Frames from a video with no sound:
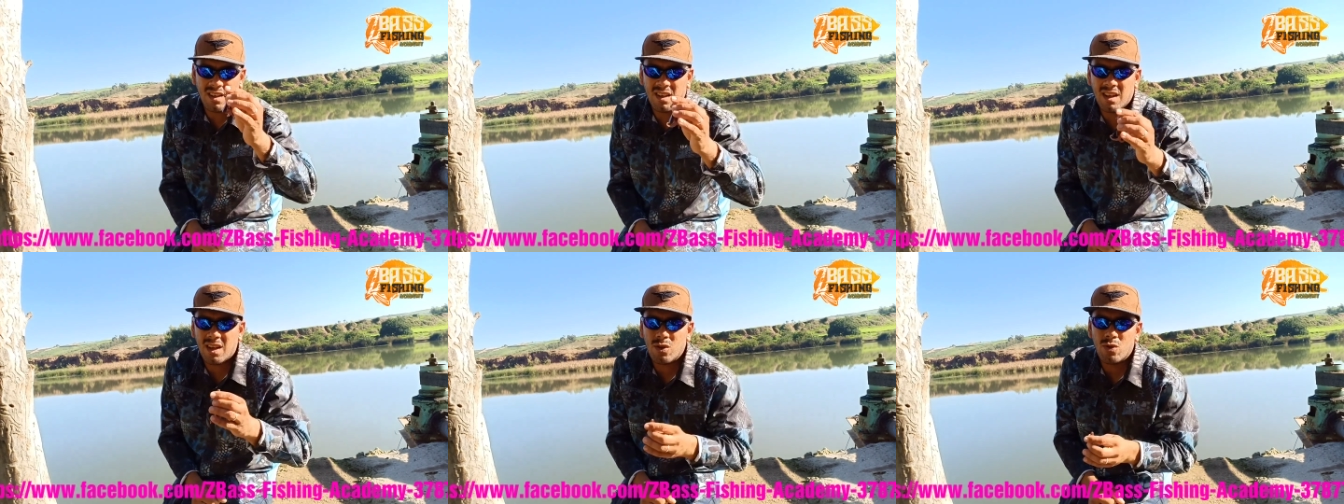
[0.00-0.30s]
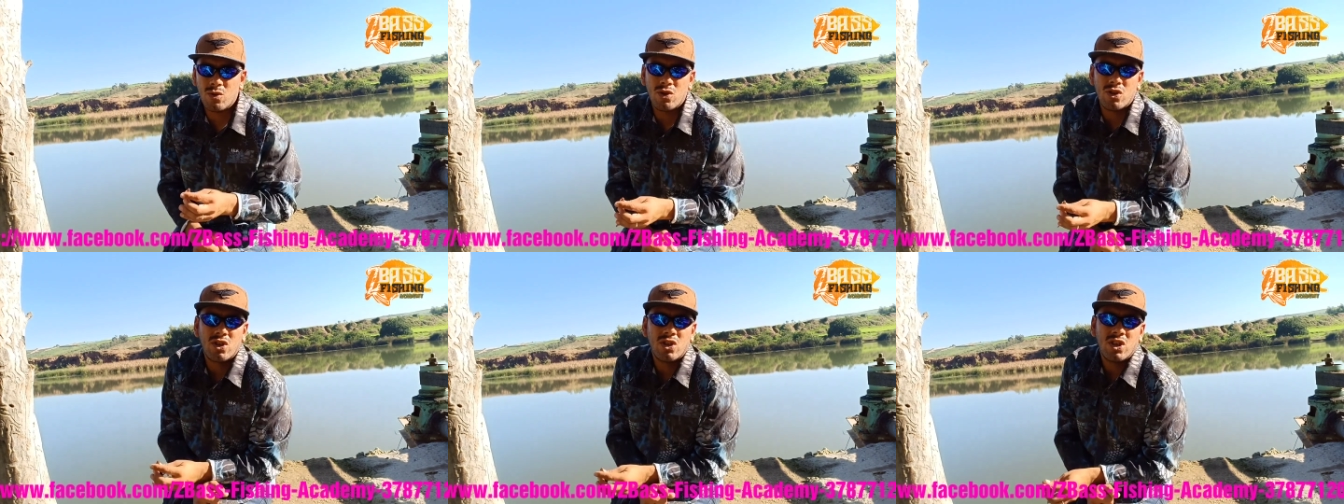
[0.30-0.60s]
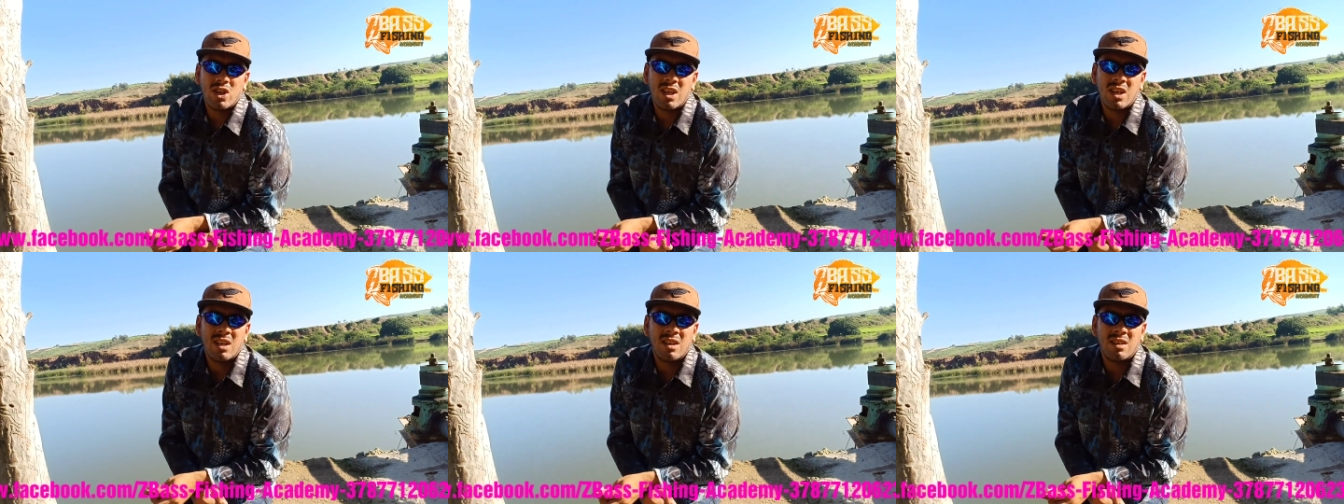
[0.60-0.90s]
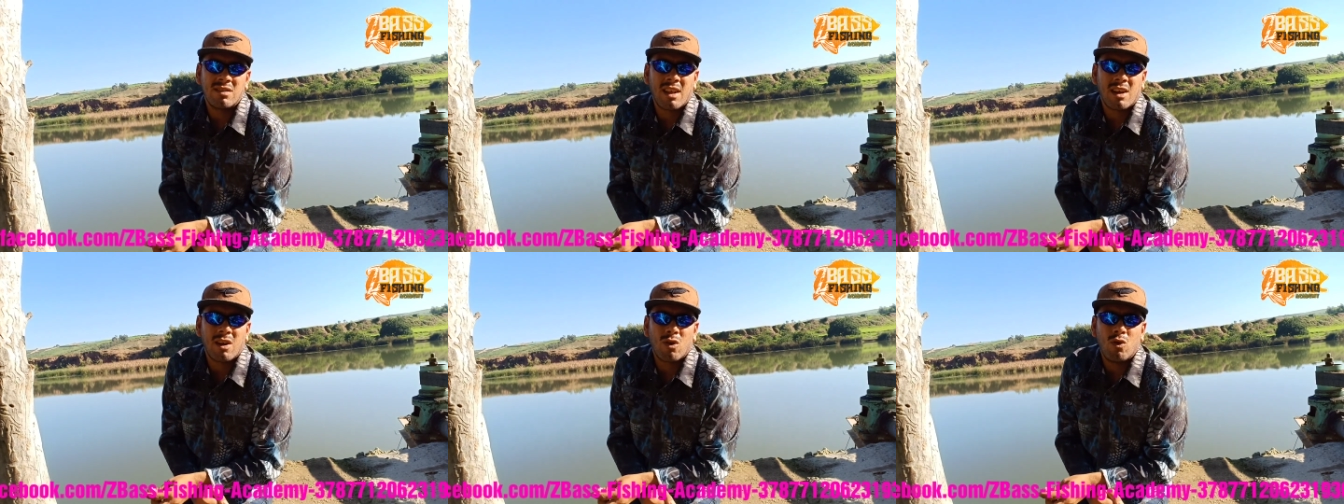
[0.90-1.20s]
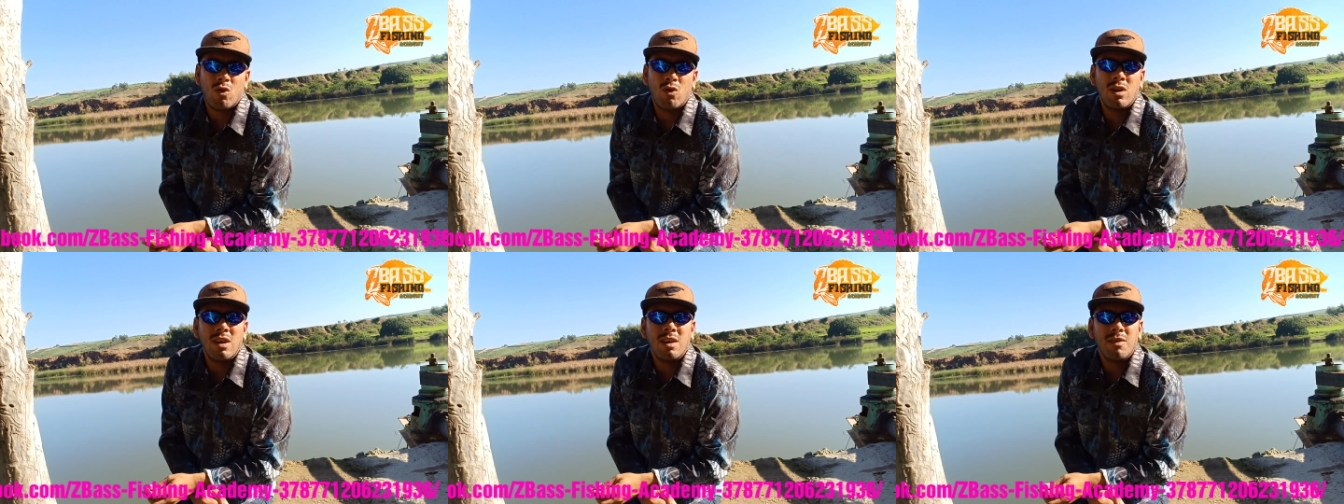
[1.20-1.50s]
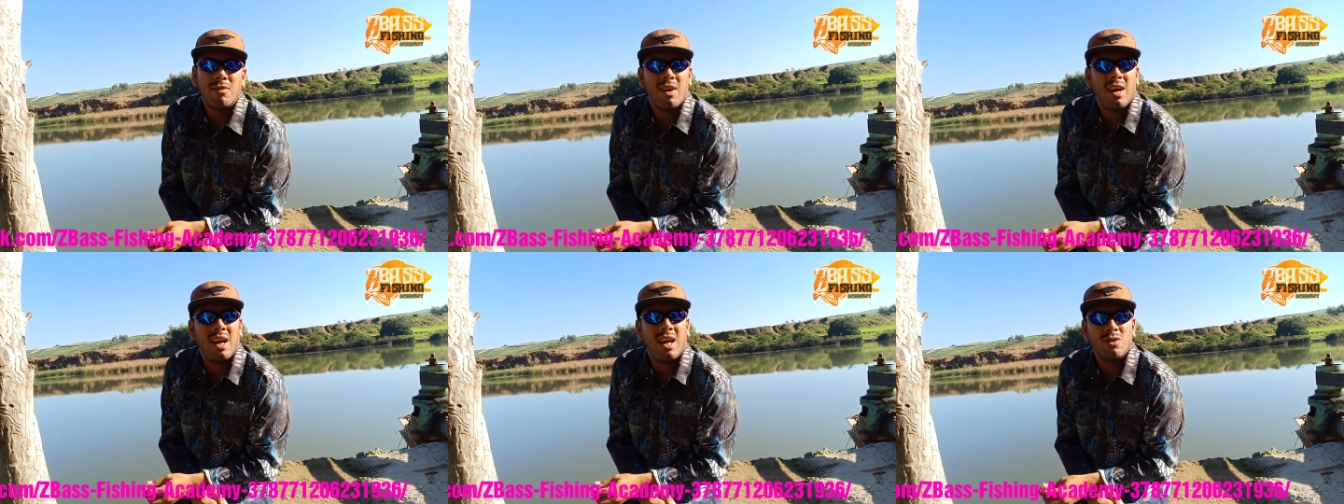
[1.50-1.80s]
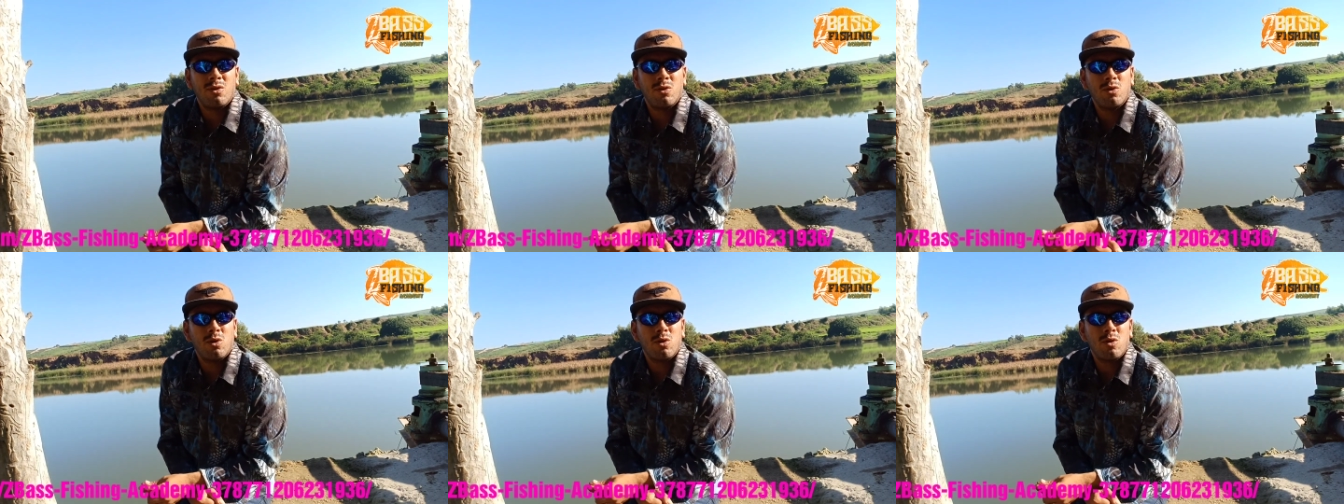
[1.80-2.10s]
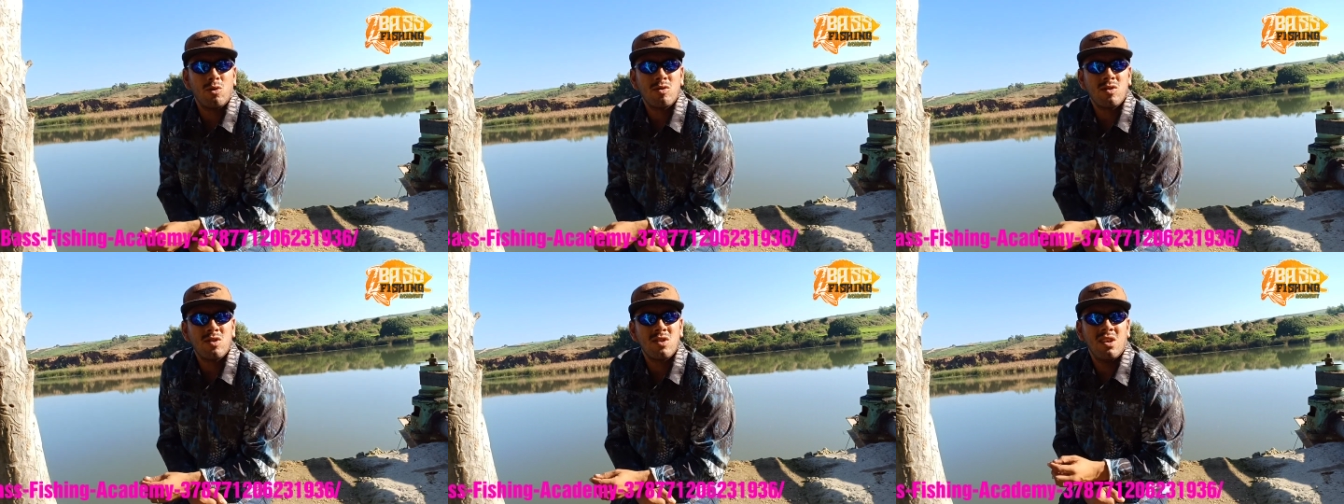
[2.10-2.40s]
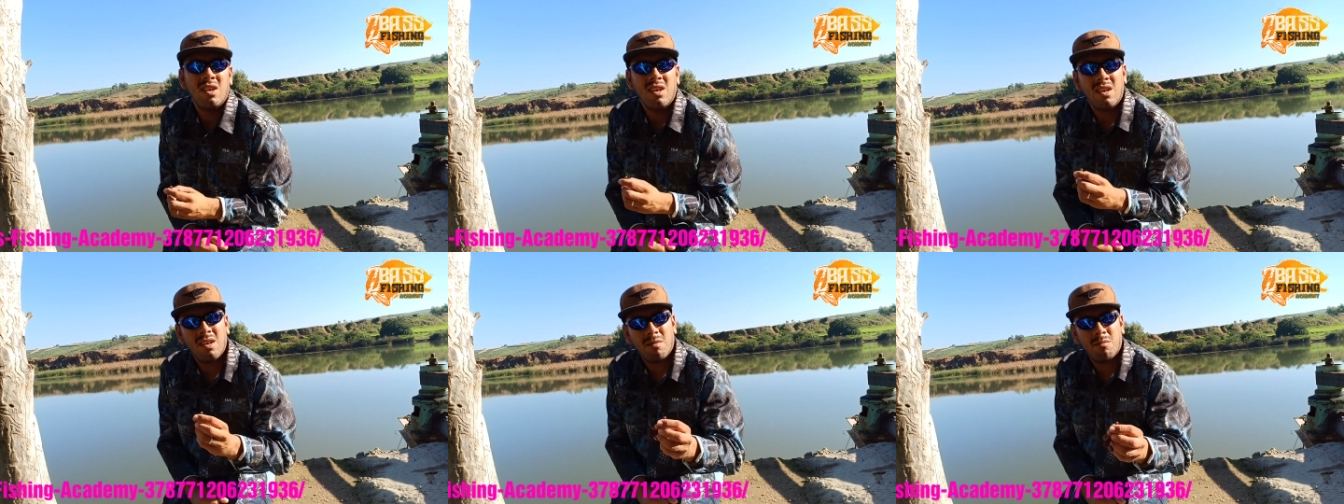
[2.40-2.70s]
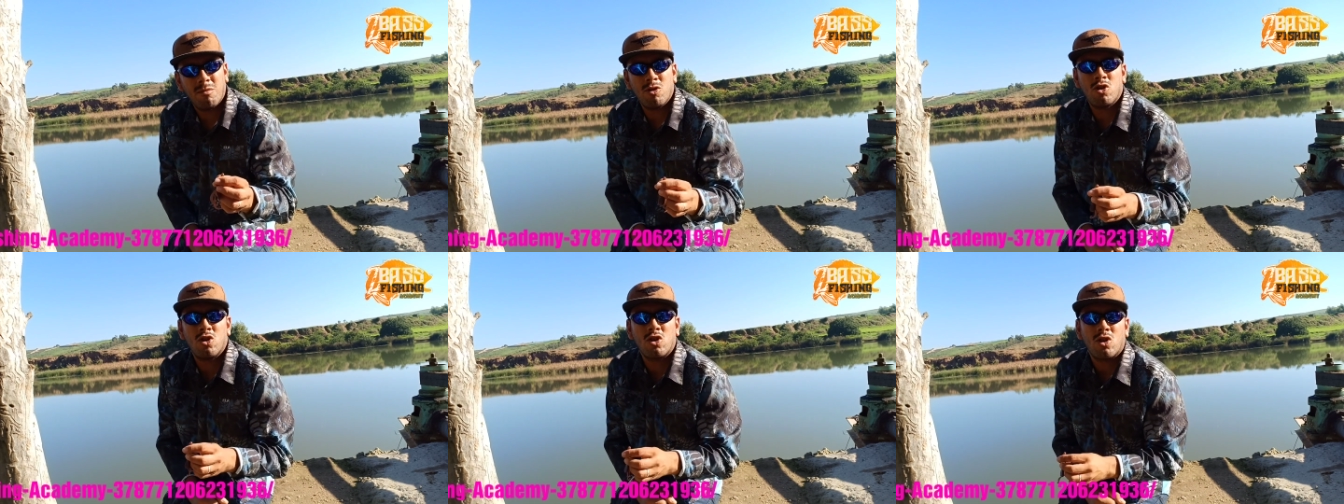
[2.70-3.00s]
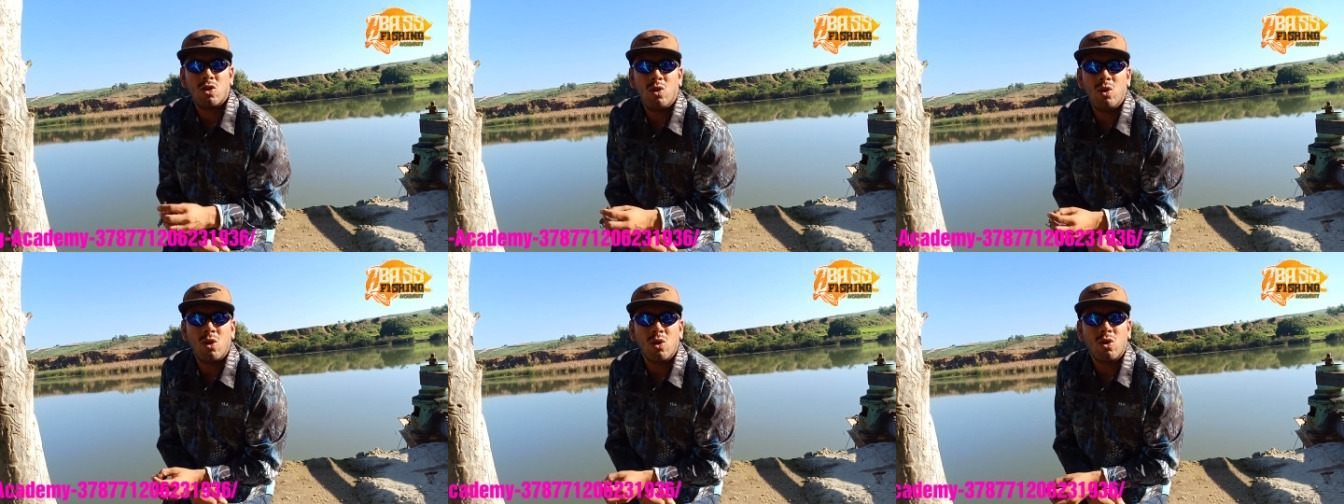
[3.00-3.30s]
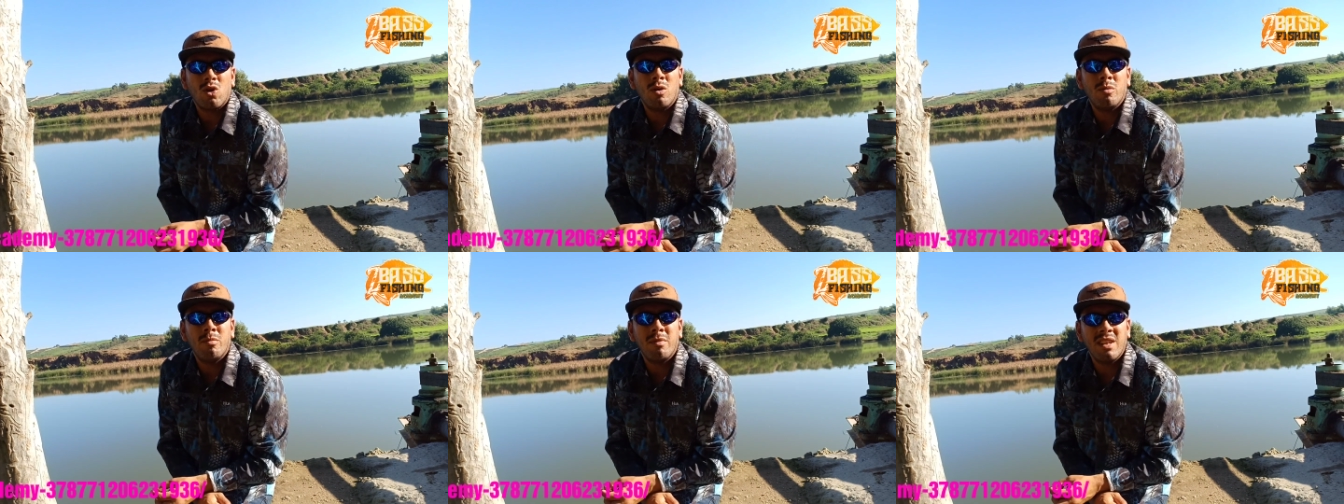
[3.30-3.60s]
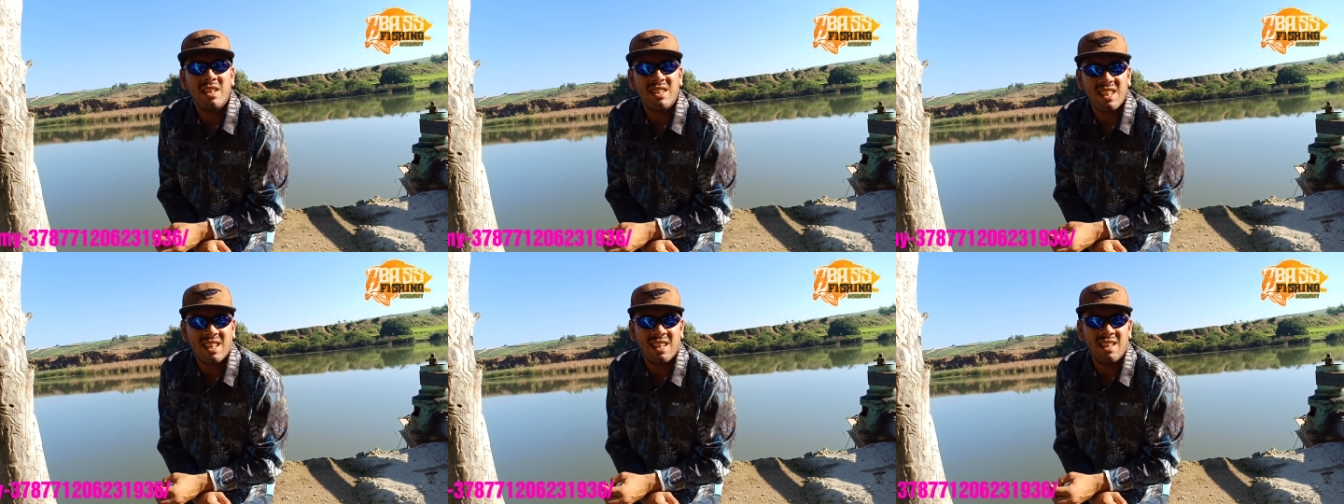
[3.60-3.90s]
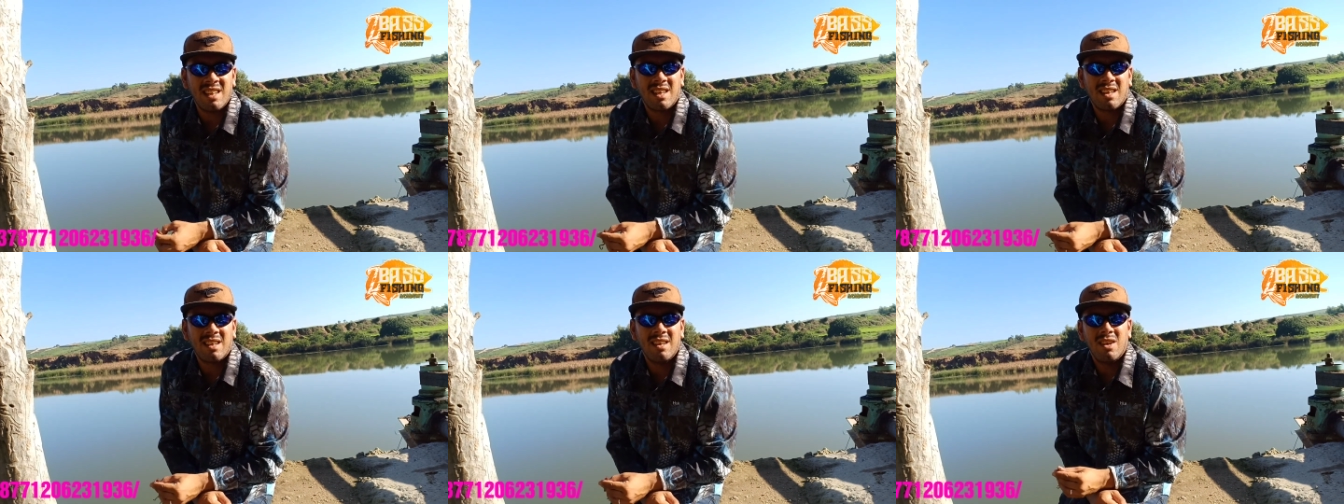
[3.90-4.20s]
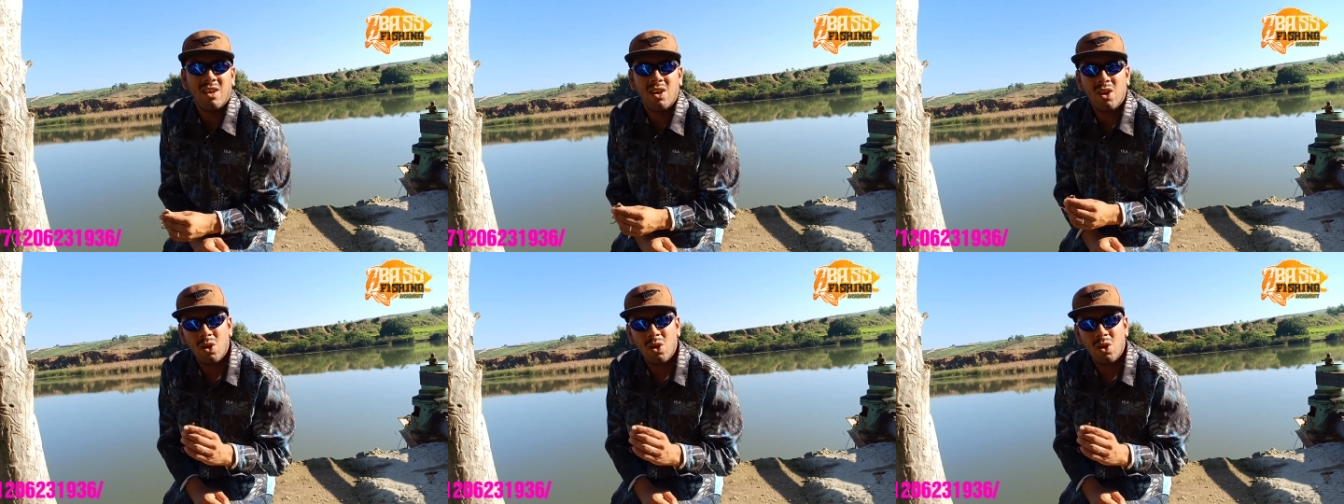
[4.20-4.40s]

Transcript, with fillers: هادشي نطرقوا ليه في احد الدروس باش لكم لي تكنيك